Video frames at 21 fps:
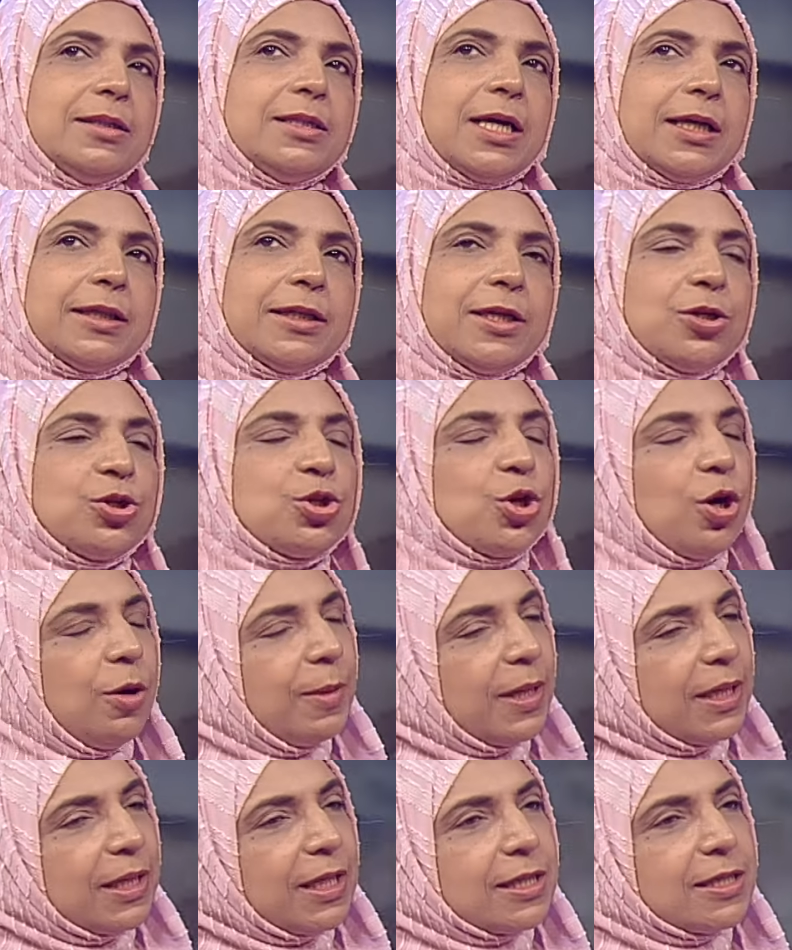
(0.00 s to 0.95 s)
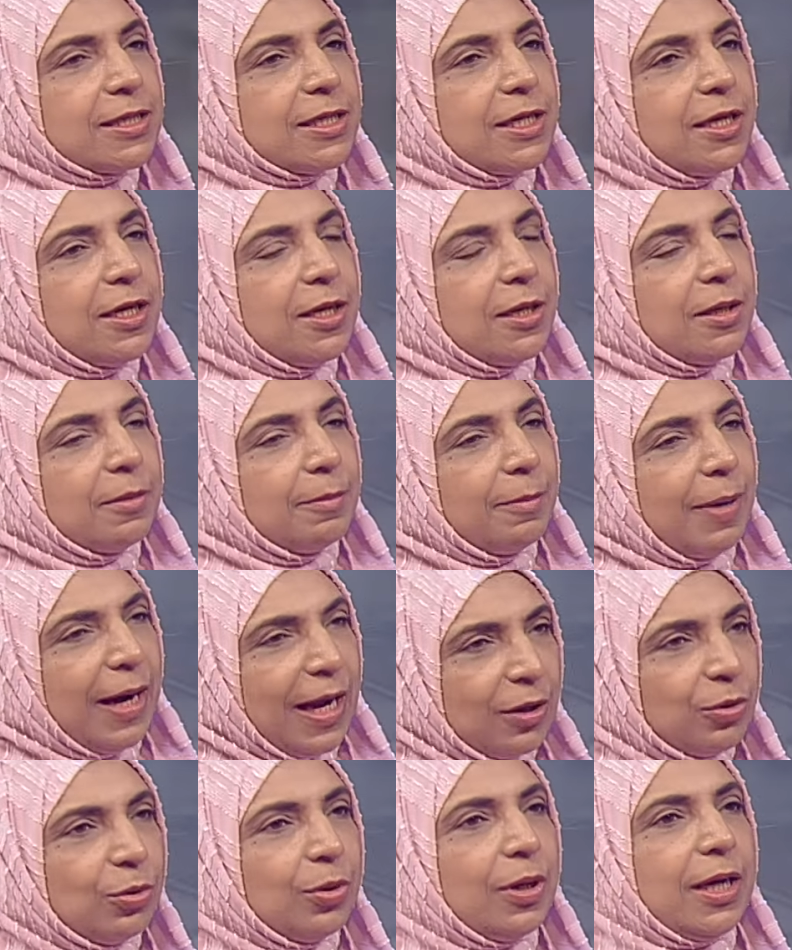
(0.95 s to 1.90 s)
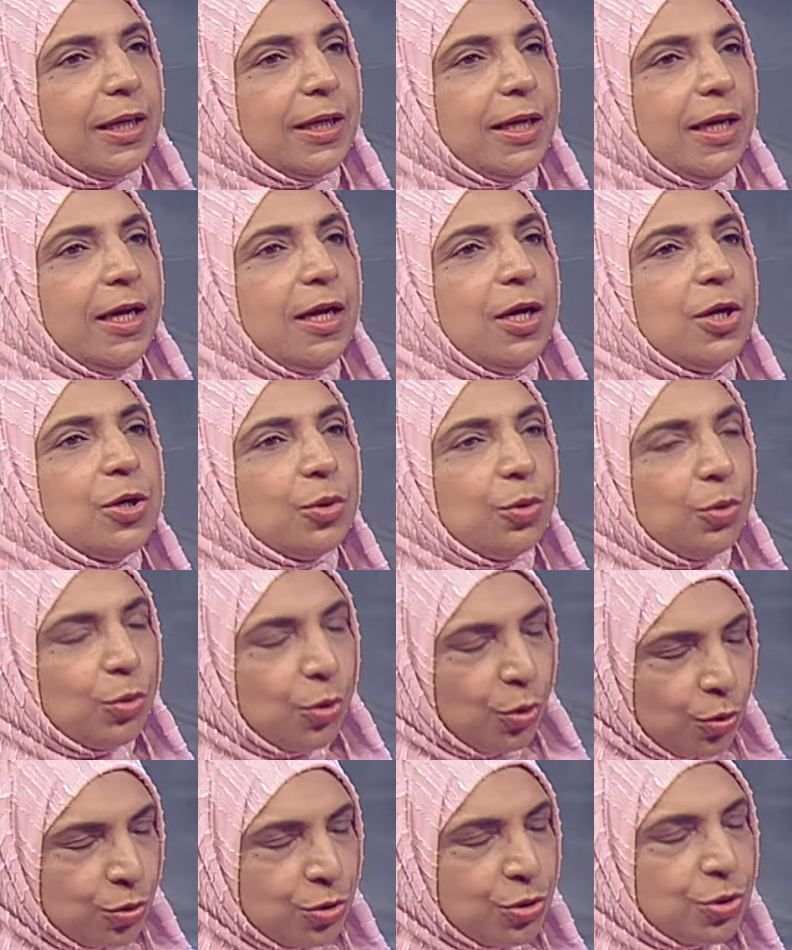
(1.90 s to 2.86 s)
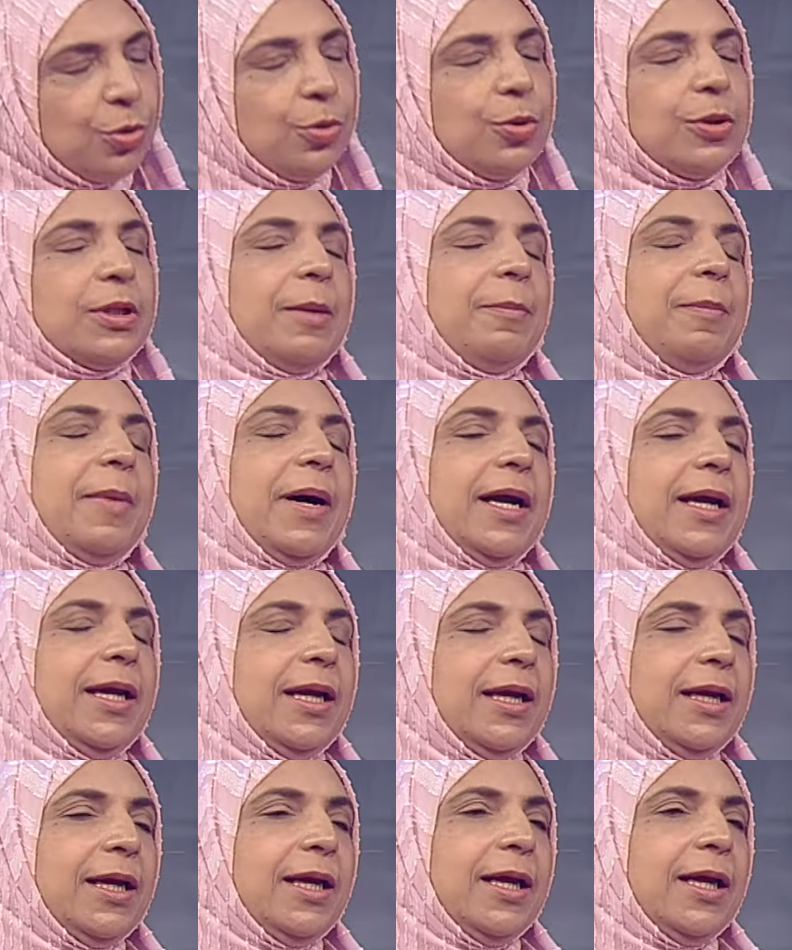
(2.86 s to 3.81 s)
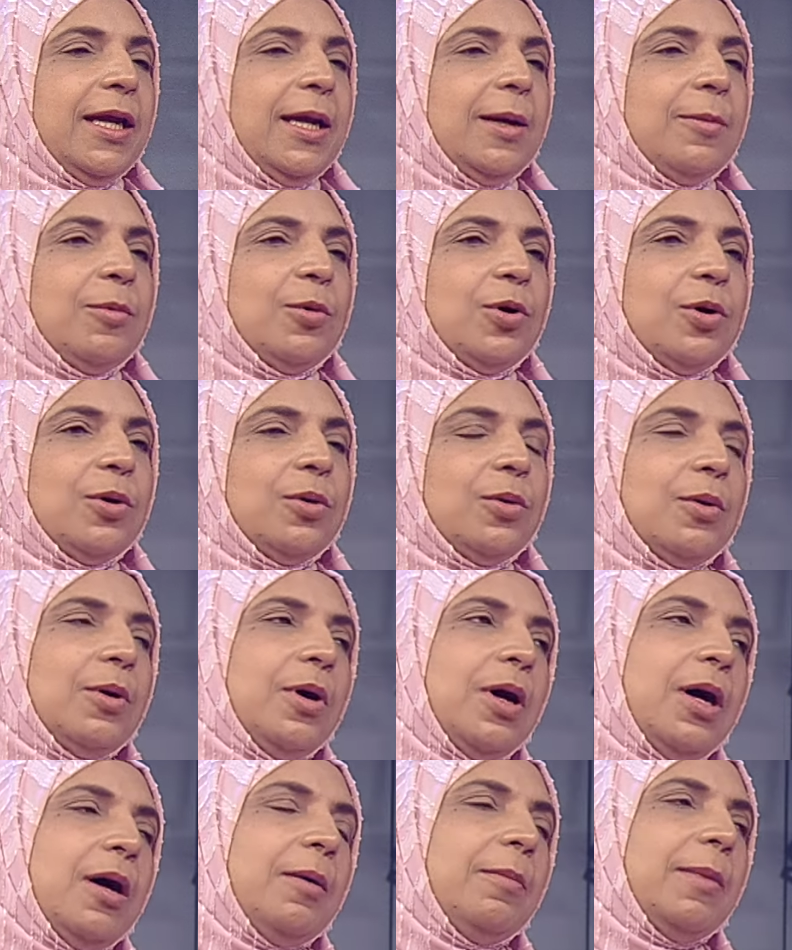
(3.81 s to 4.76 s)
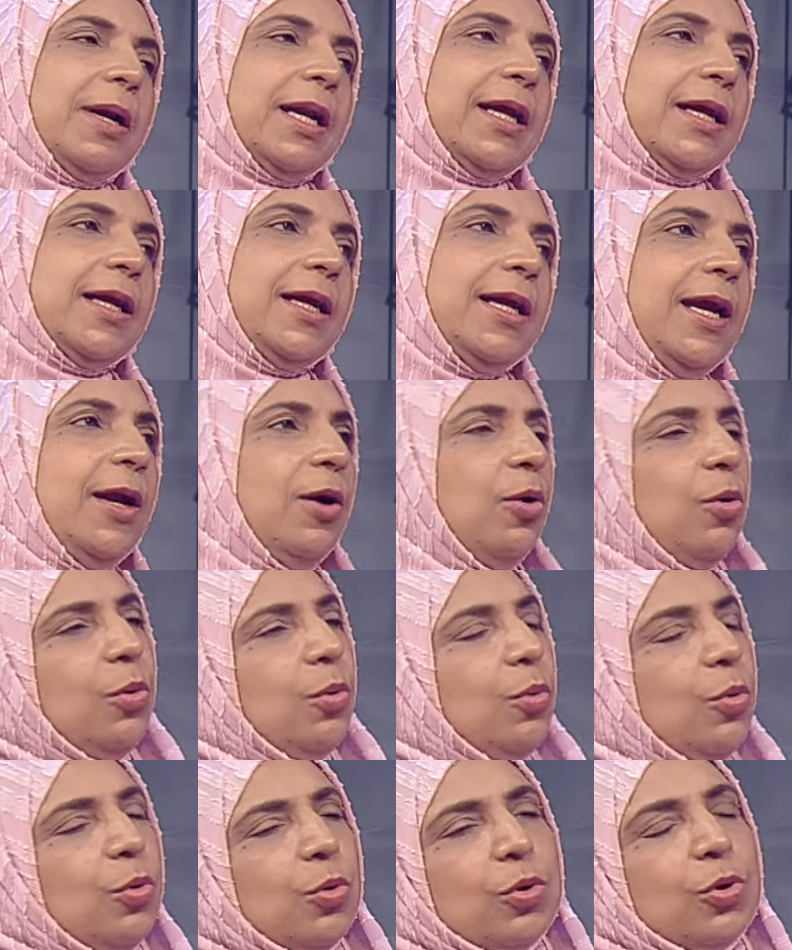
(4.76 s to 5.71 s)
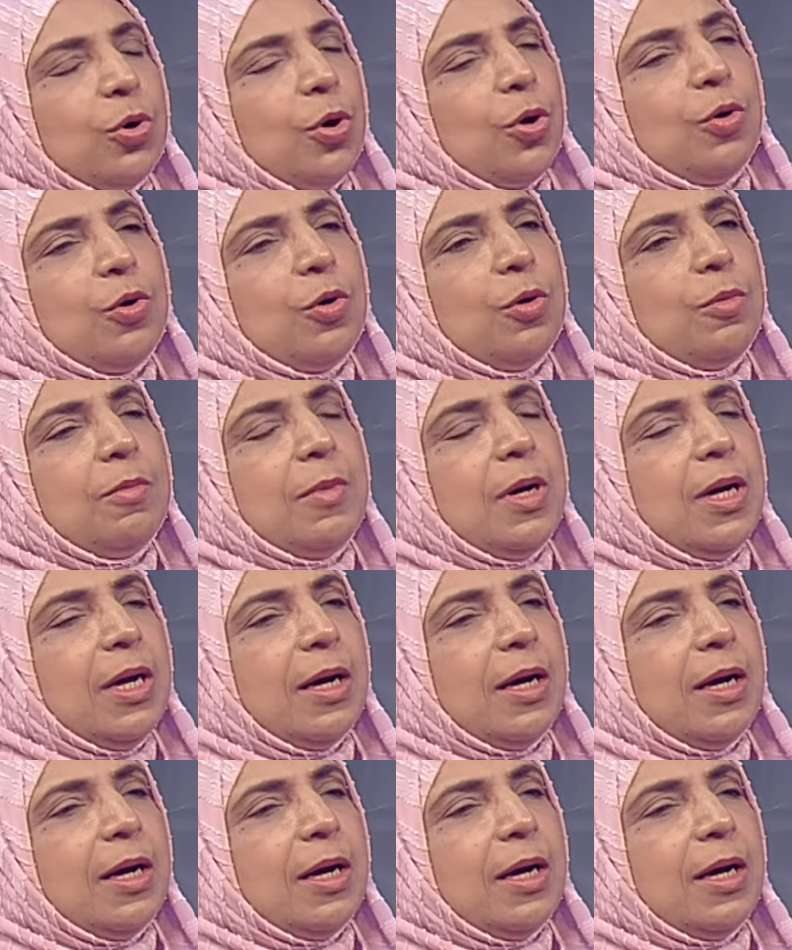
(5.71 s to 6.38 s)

যাতে সবার কাছে ভালো লাগে গ্রহণযোগ্যতা পায় এবং মানে কেউ কোনো রকম